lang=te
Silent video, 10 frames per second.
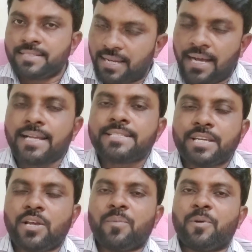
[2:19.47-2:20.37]
చాలా
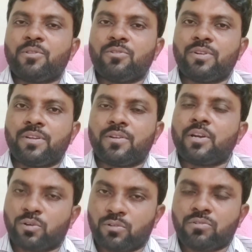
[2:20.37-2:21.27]
ఆశ్చర్యపోతూ ఉన్నారు
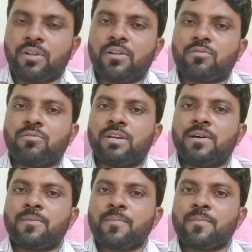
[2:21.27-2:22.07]
అడుగుతున్నారు కూడా